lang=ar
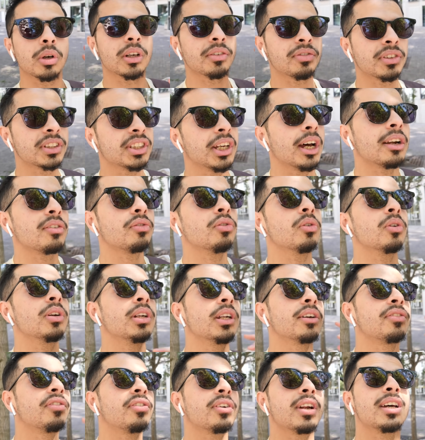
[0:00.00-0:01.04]
وكيف كتعرفوا
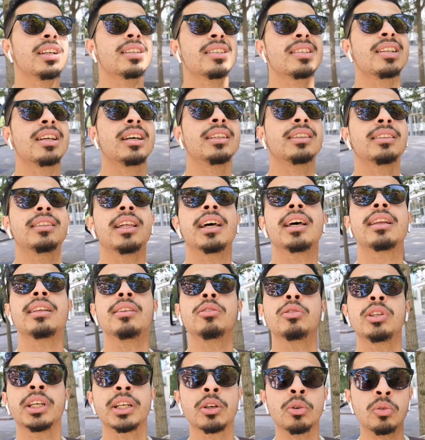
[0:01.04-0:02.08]
هنا في فرنسا دار
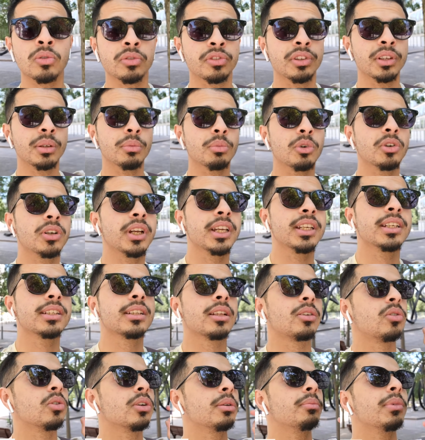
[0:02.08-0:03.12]
لو ديكونفينمون يعني
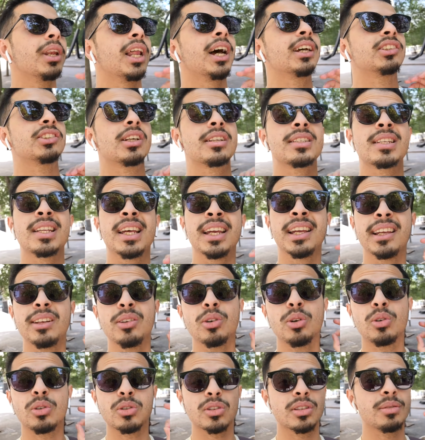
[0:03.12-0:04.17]
طلقونا من الحجر الصحي لو
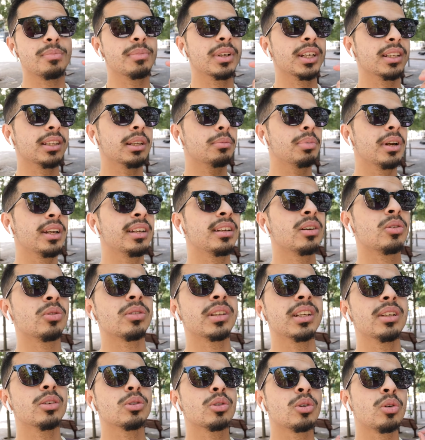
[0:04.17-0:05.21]
11 ماي دابا حنا
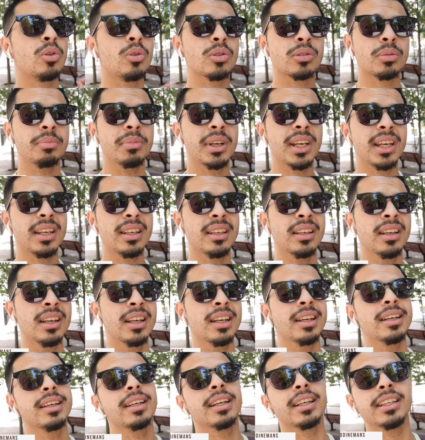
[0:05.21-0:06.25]
اوني لو 30 ماي
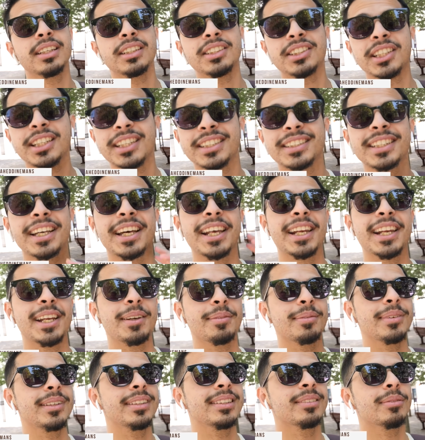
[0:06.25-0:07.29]
يعني جاي
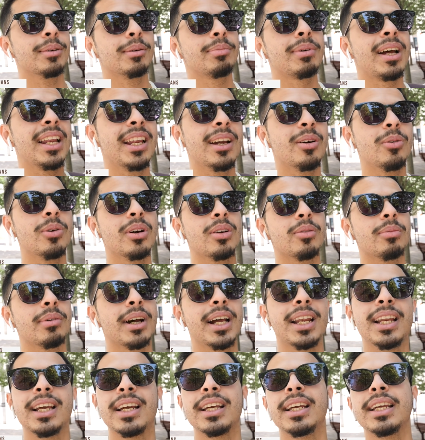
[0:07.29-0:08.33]
تقريبا ما بقى لها والو
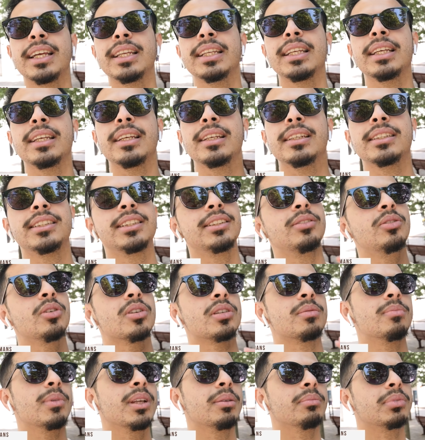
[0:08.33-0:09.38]
بقى لها يعني شي دو
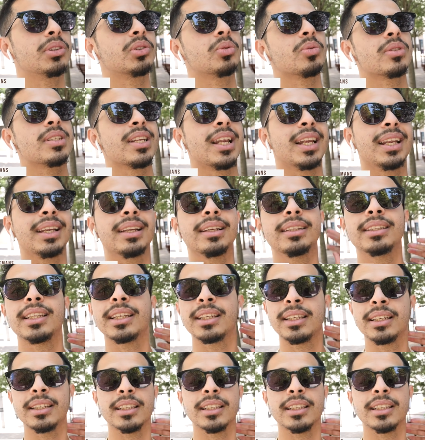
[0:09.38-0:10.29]
سمين باش توصل لذاك